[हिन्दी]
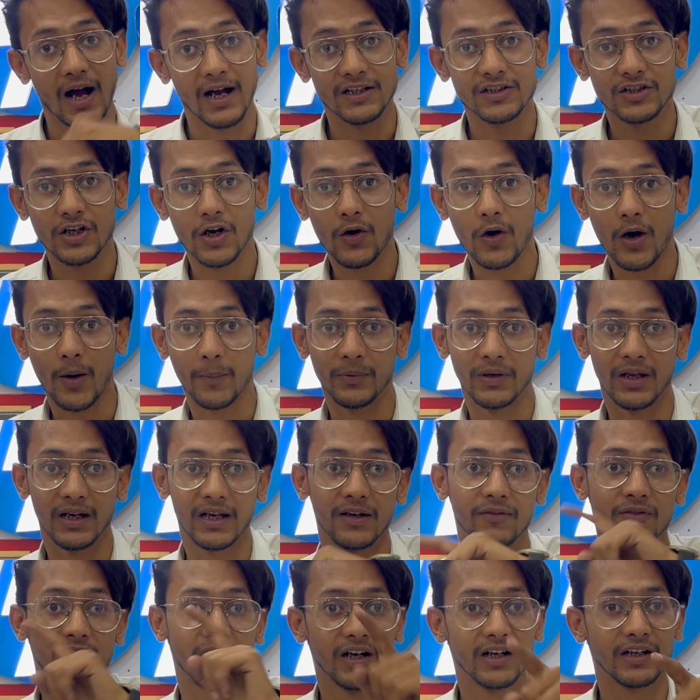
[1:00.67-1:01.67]
आ जाओ अपना
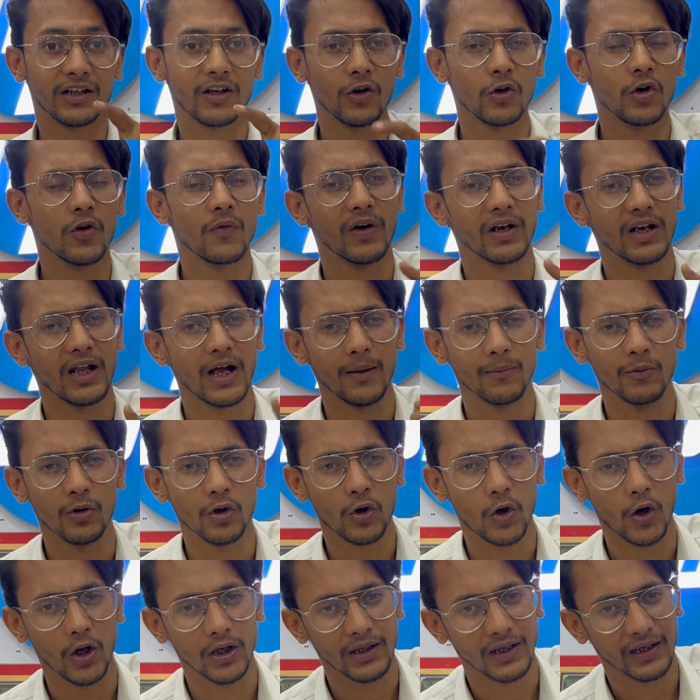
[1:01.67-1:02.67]
गिफ्ट रेड कर लो वरना हम
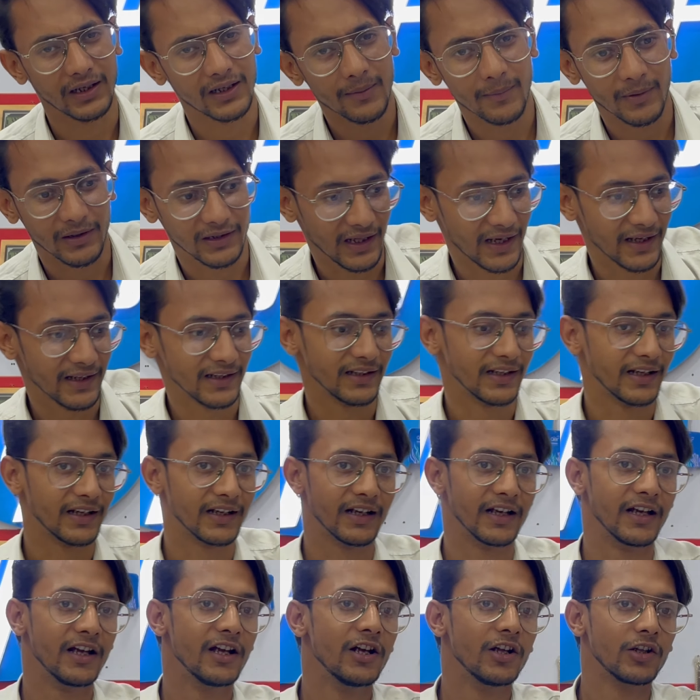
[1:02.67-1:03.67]
लोग कॉल करके बता ही
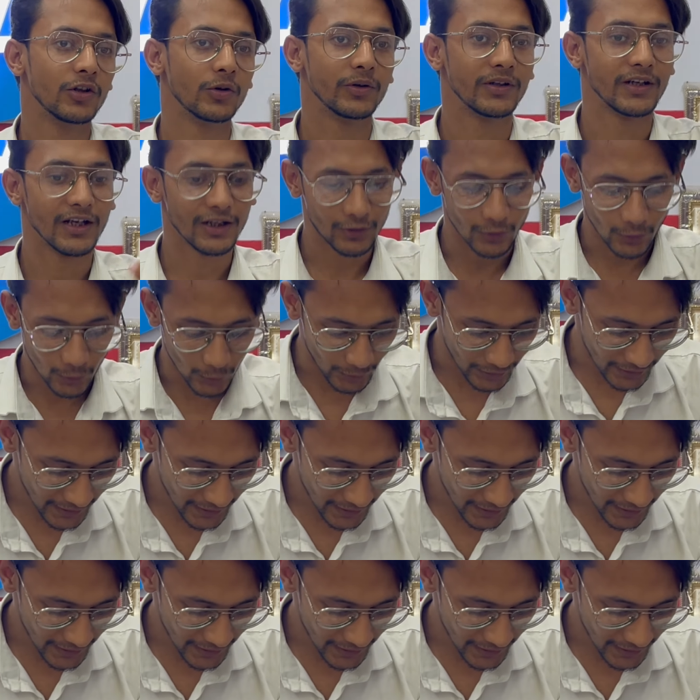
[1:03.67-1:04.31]
देंगे तो ये तो हो